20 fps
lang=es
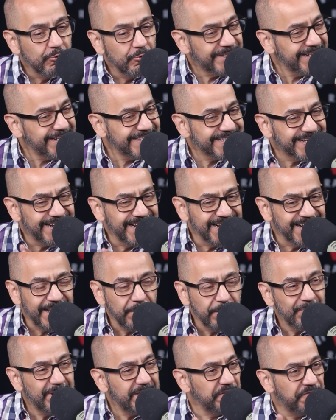¿Ustedes creen que
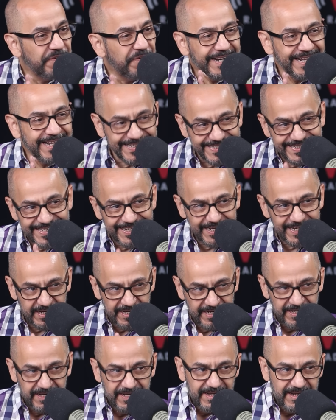hay una diferencia
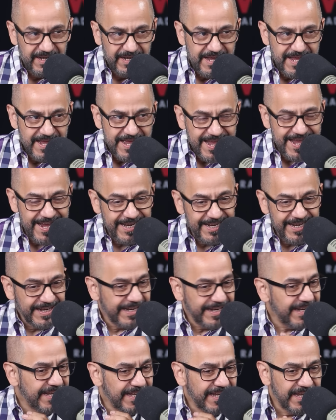
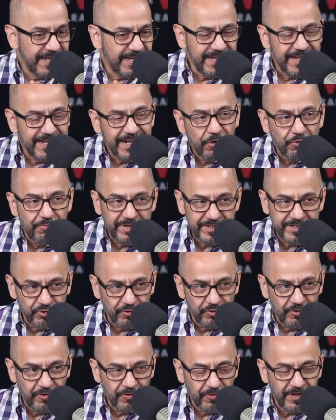en ir a comer
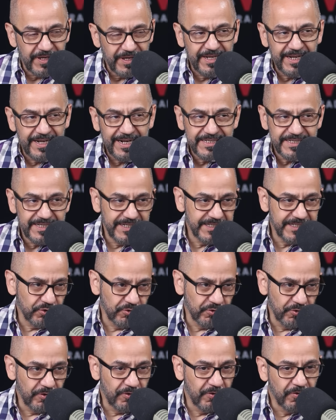solo, ir al cine
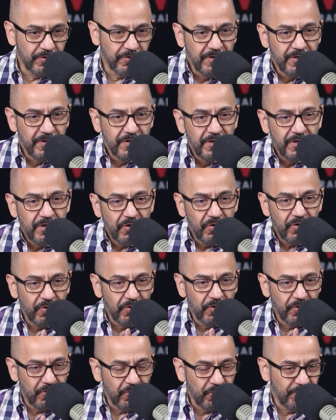solo
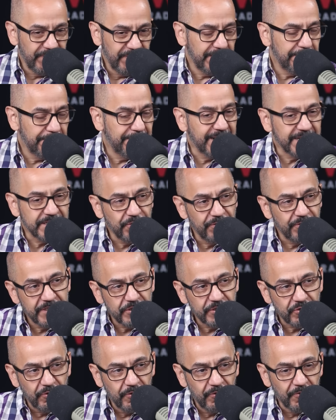o, o ir de vacaciones
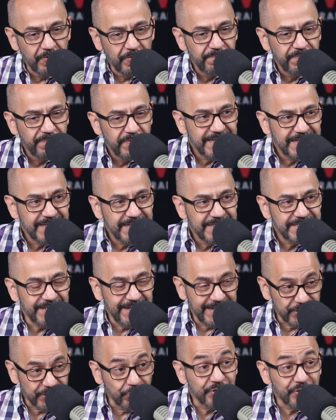solo? Si
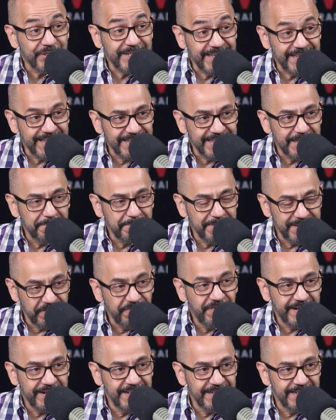la sociedad te ve
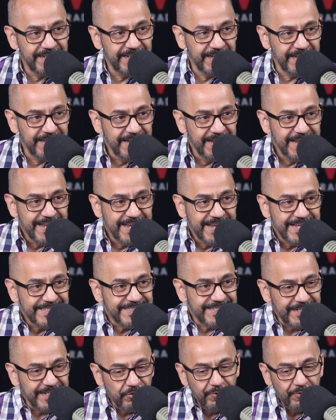diferente
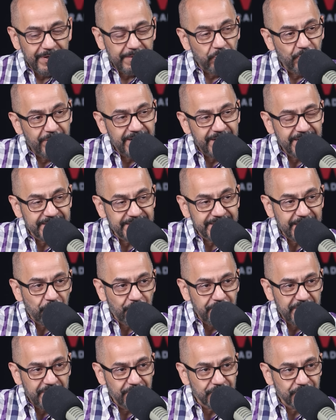siendo una mujer que está
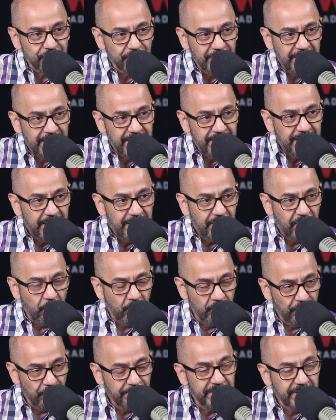comiendo sola o
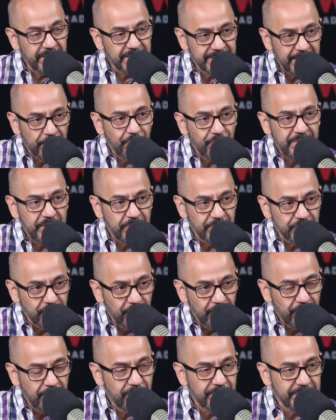un hombre que está comiendo
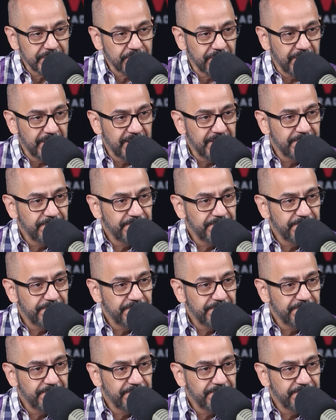solo en un restaurante?